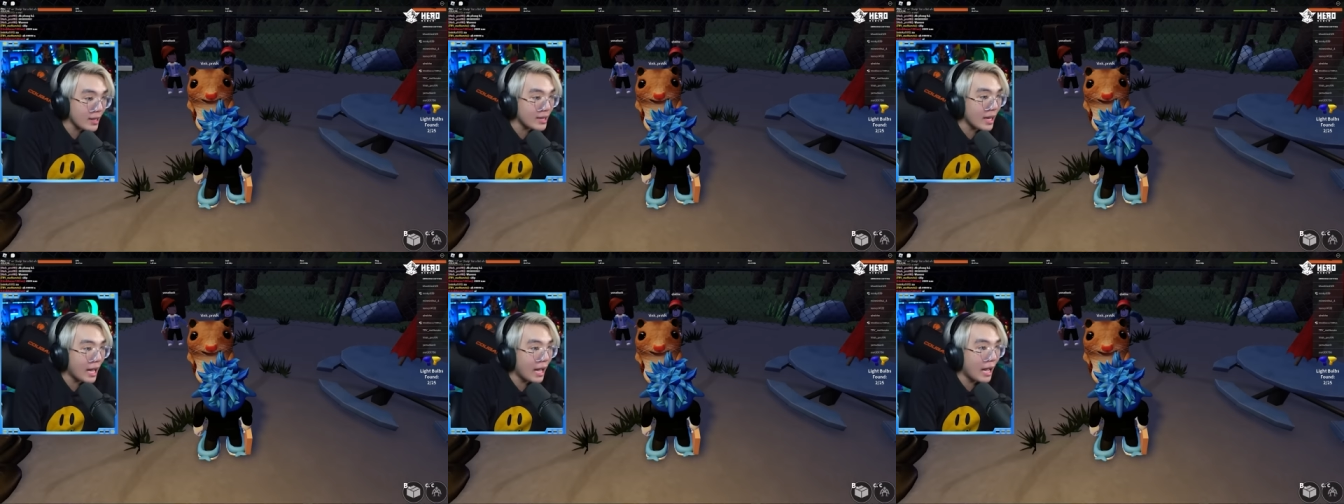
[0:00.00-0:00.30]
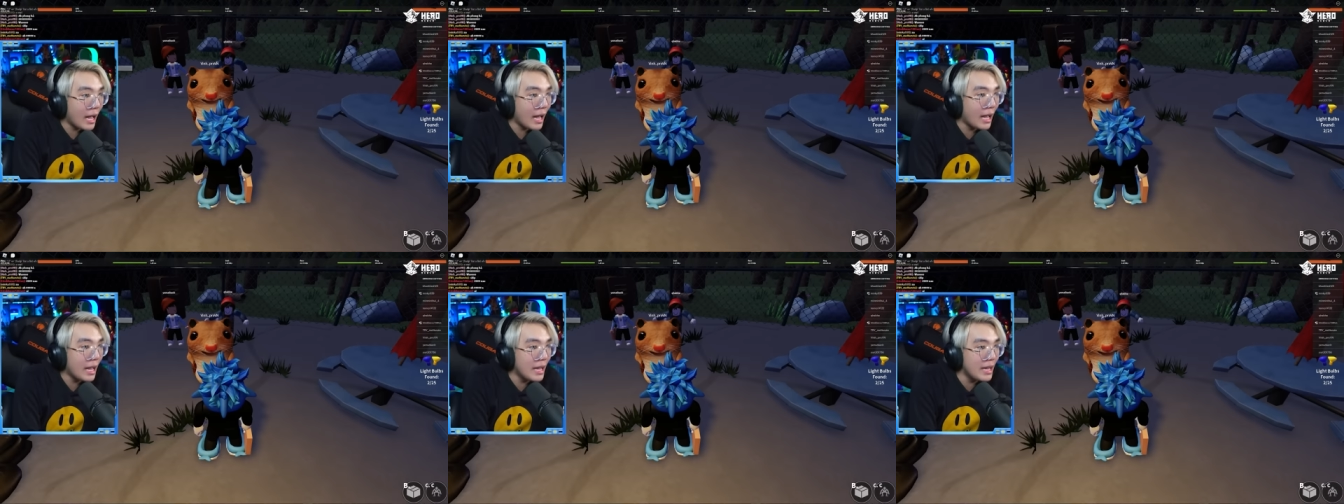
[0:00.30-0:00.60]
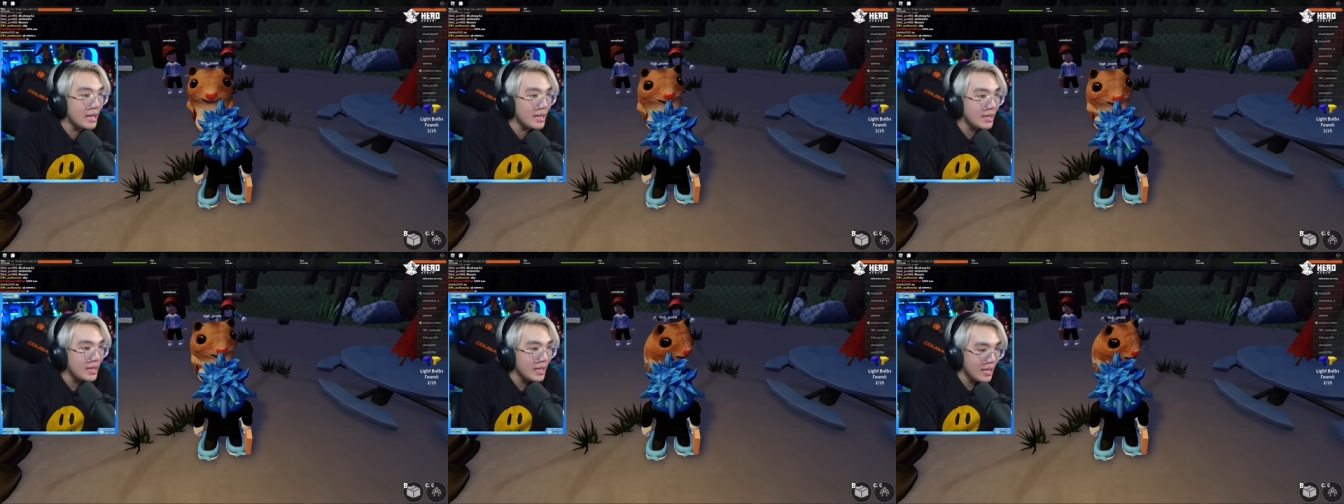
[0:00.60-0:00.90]

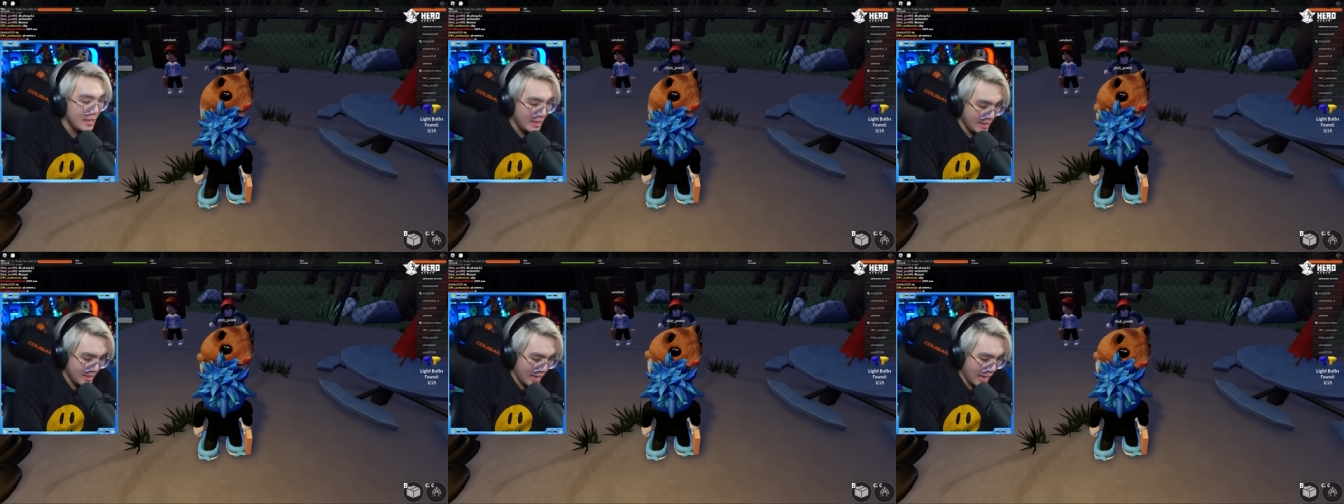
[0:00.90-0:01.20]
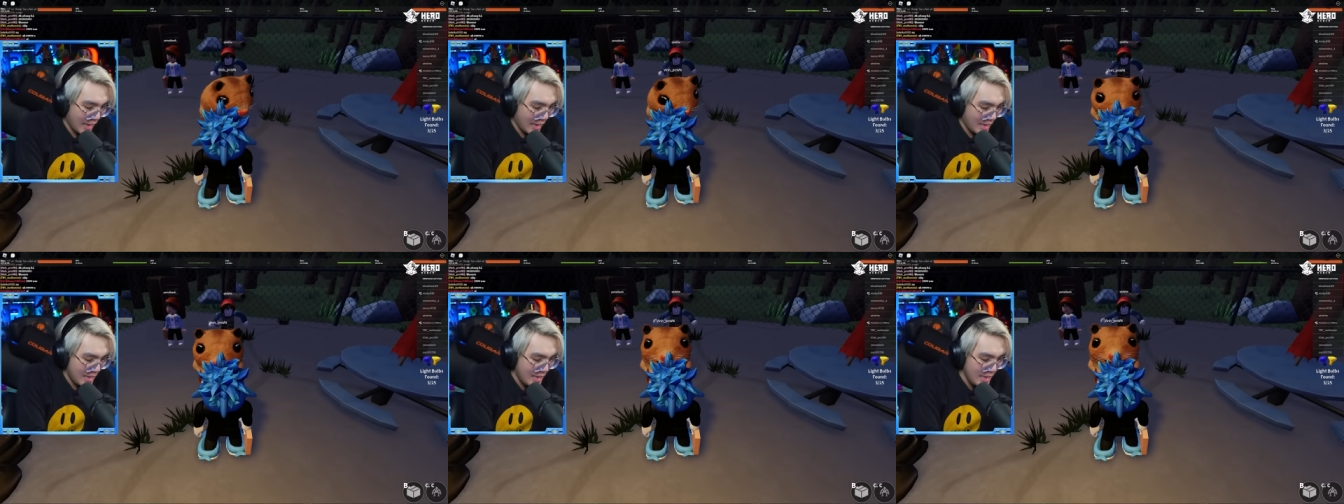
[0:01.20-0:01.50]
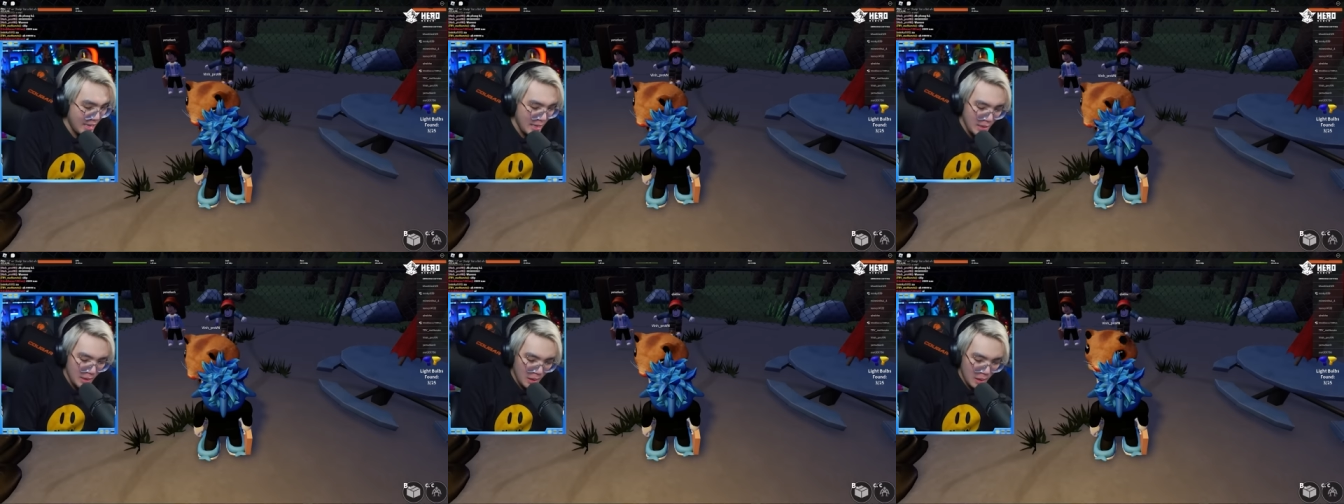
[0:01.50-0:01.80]
thể
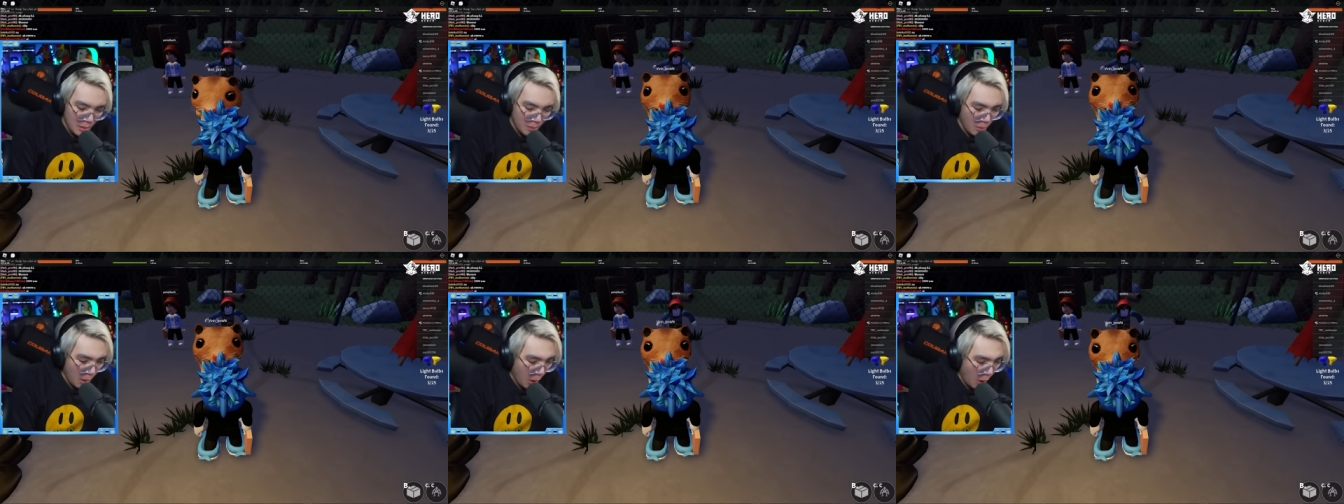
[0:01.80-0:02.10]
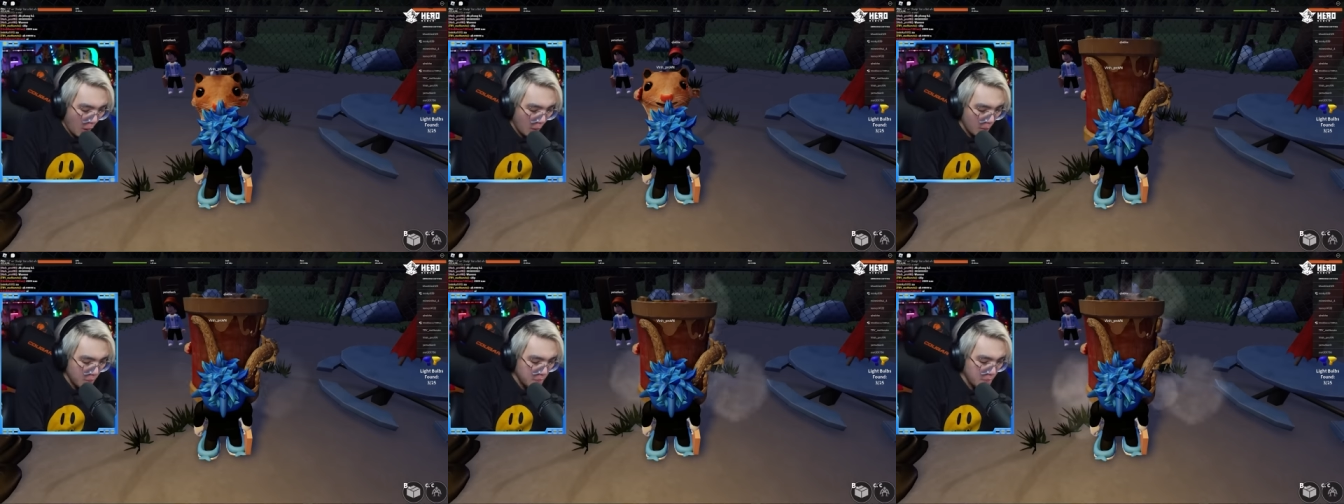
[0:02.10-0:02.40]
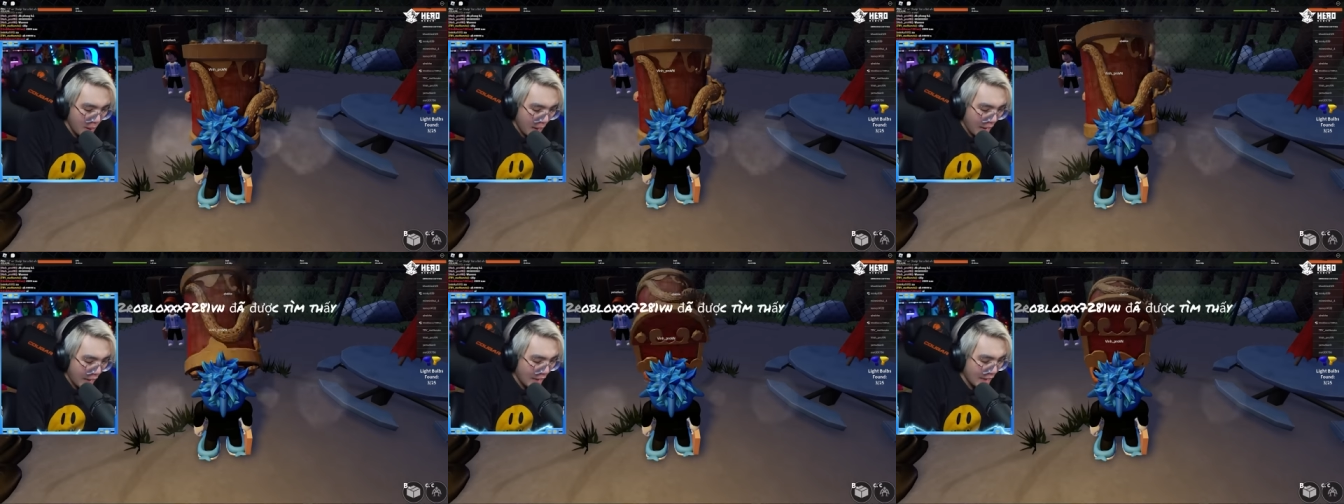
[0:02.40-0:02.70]
nhảy một
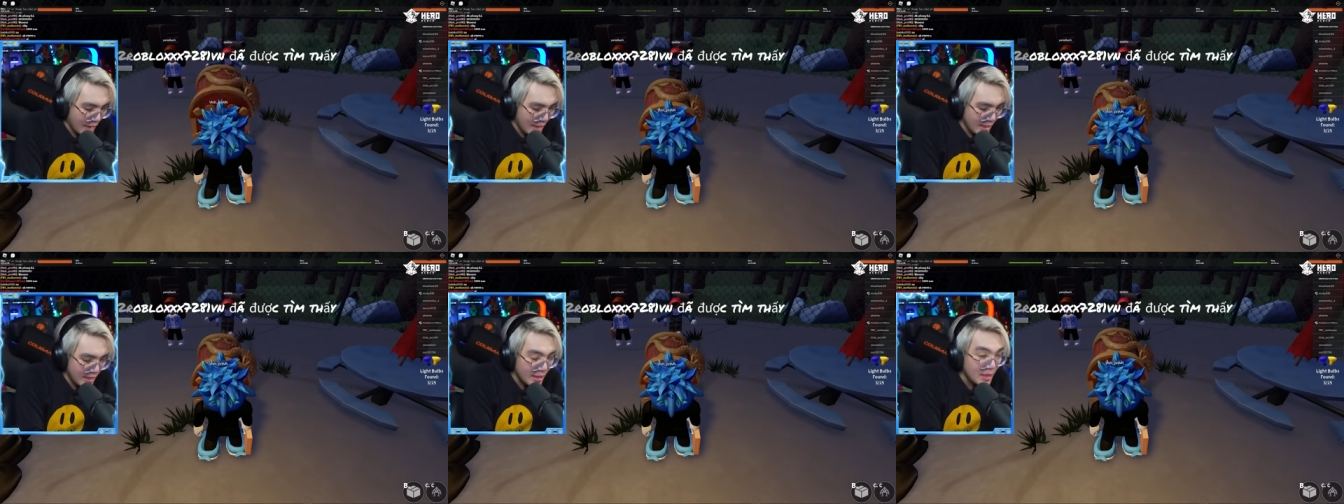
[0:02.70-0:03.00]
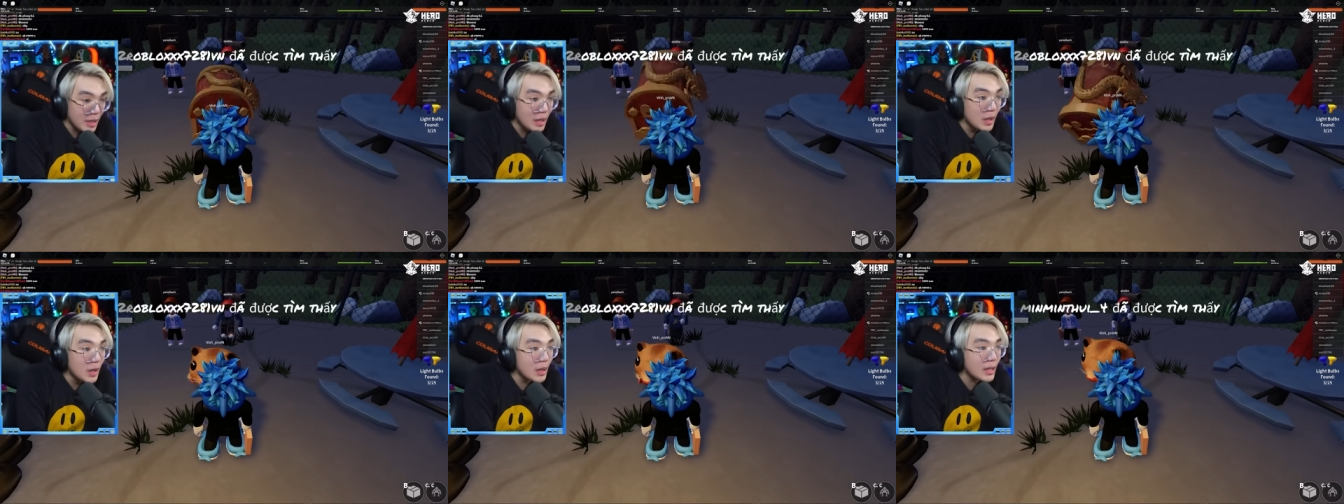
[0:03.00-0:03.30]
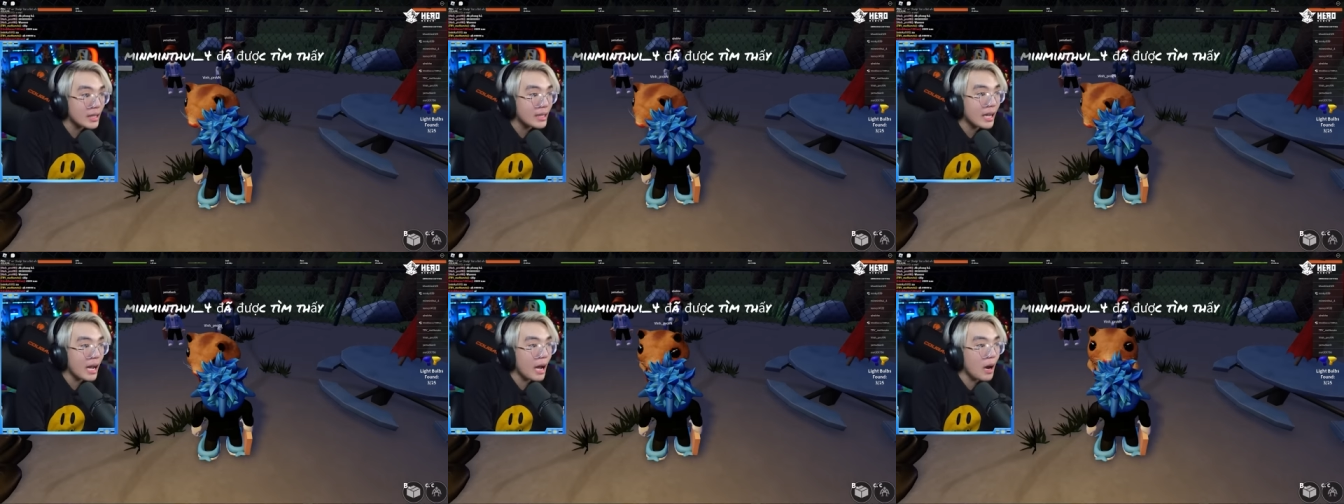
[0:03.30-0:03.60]
bài
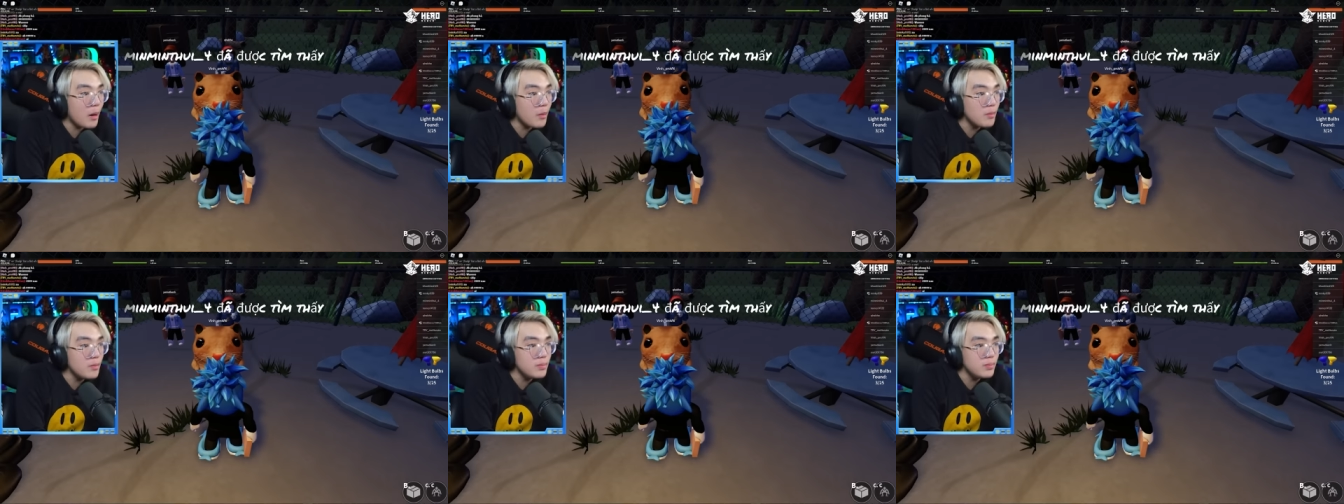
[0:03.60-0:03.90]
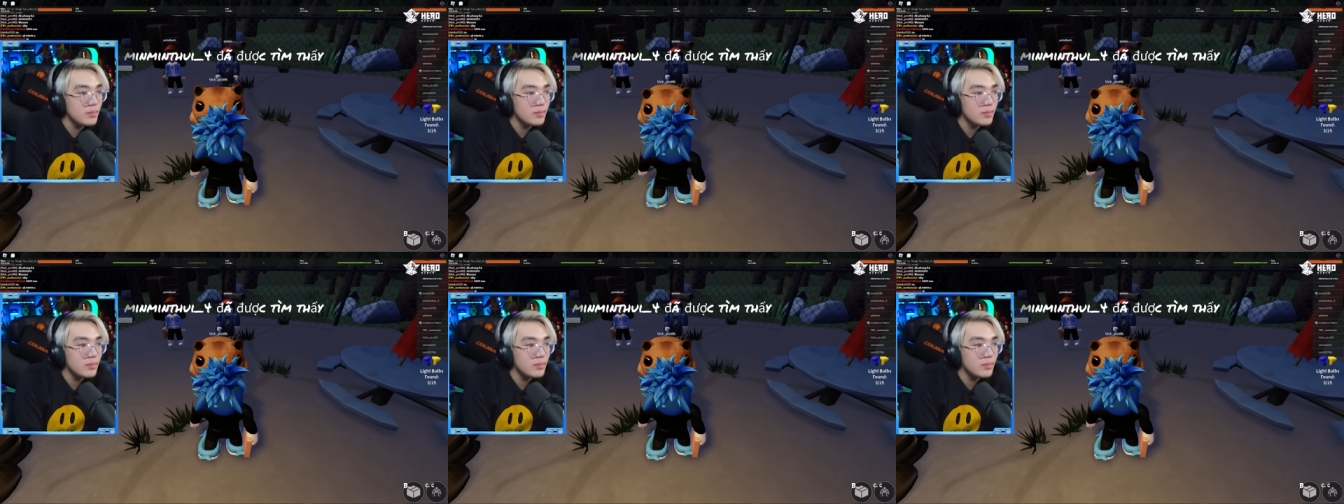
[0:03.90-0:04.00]
được không